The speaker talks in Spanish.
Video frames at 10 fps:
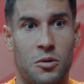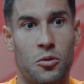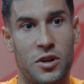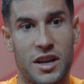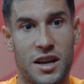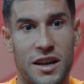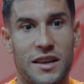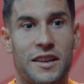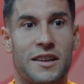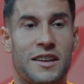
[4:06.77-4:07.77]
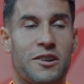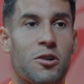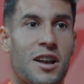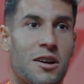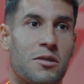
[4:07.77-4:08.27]
única y
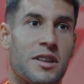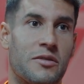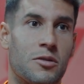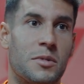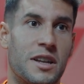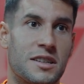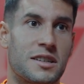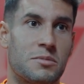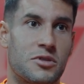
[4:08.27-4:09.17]
ojalá contra Fluminense